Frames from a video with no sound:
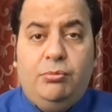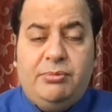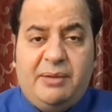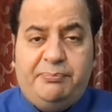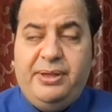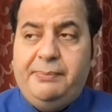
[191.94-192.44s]

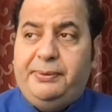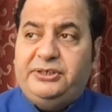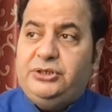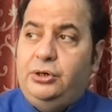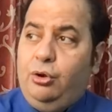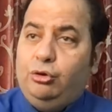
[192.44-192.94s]
तुम नब्बे
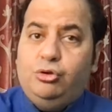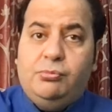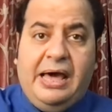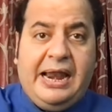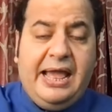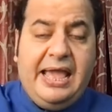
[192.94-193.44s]
परसेंट और
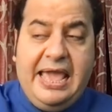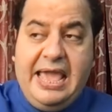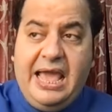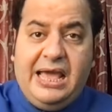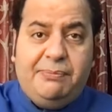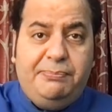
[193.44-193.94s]
तुम्हारा
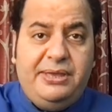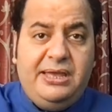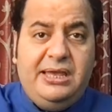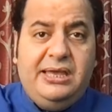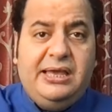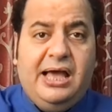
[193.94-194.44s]
एक
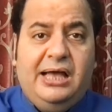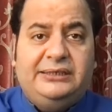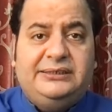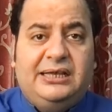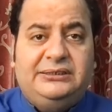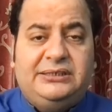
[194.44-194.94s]
भी यहाँ
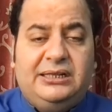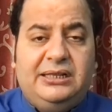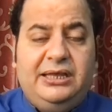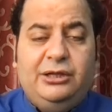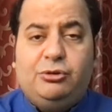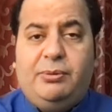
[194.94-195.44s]
सांसद
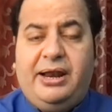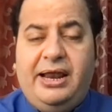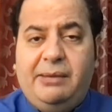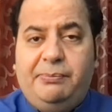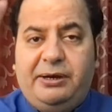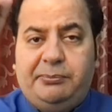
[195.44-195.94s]
नहीं है तुम्हारा
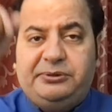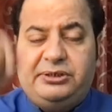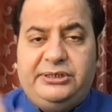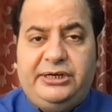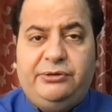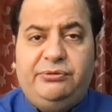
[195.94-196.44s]
एक भी
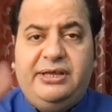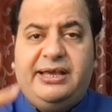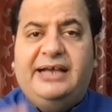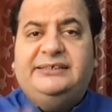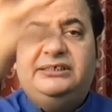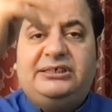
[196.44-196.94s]
रिप्रेजेंटेटिव नहीं
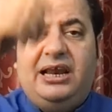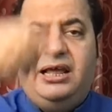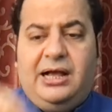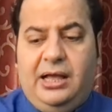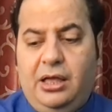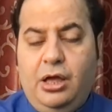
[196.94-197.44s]
कैसे
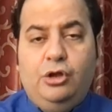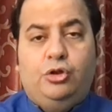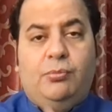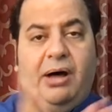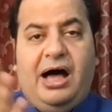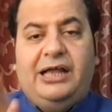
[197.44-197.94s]
चलेगा
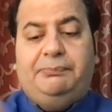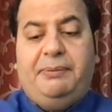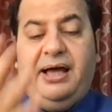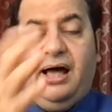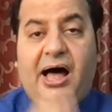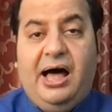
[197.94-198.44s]
तुम हाथ
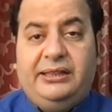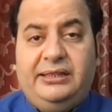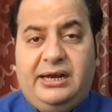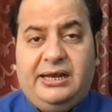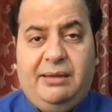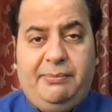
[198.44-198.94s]
पे हाथ
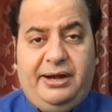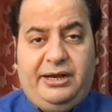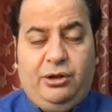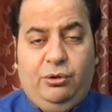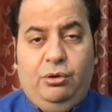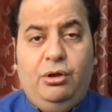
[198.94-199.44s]
धर के
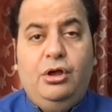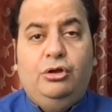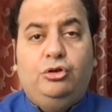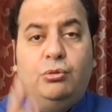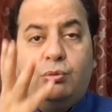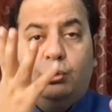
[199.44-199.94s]
बैठे हो
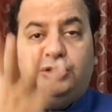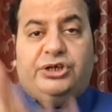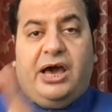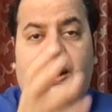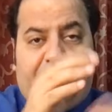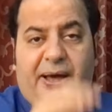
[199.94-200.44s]
तुम कुछ
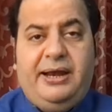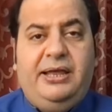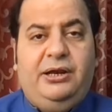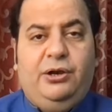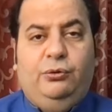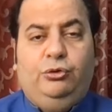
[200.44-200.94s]
कर पा
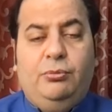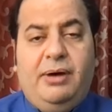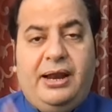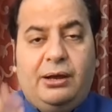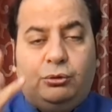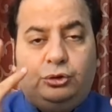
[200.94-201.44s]
नहीं रहे हो
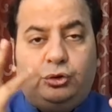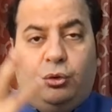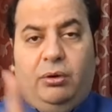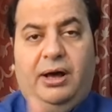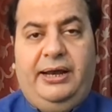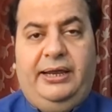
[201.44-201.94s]
तुम्हारा कुछ
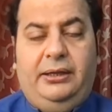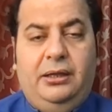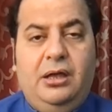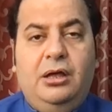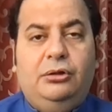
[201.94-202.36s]
होगा नहीं